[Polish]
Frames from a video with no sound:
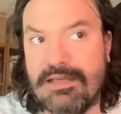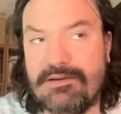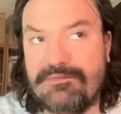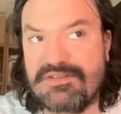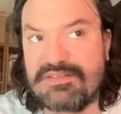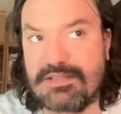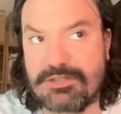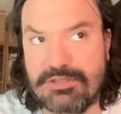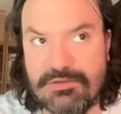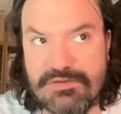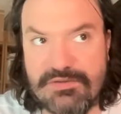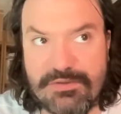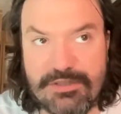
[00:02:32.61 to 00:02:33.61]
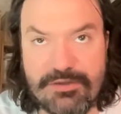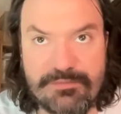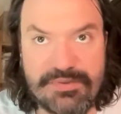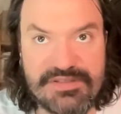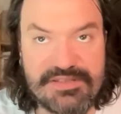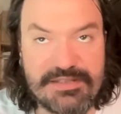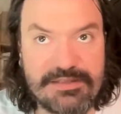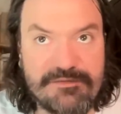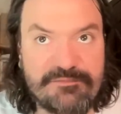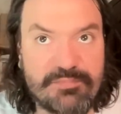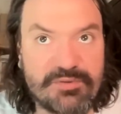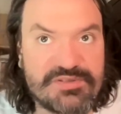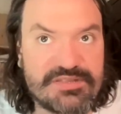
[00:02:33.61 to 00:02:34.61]
wystarczającą rekompensatę
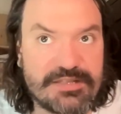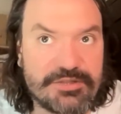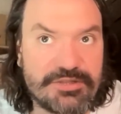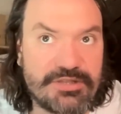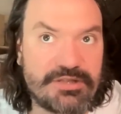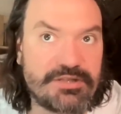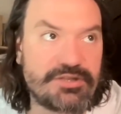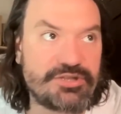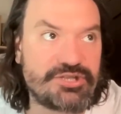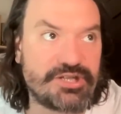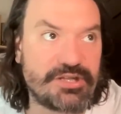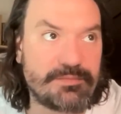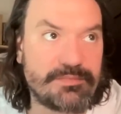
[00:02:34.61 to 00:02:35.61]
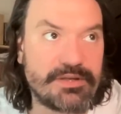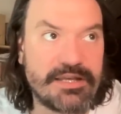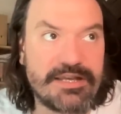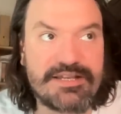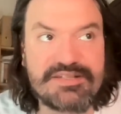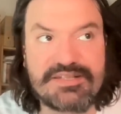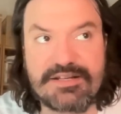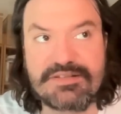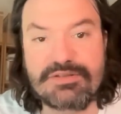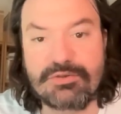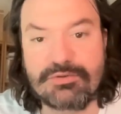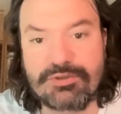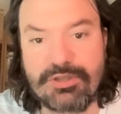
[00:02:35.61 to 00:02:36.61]
w postaci ziem
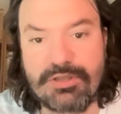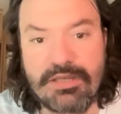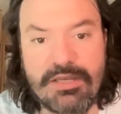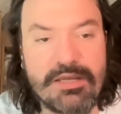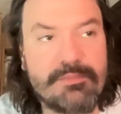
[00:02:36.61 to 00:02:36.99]
Saksonii.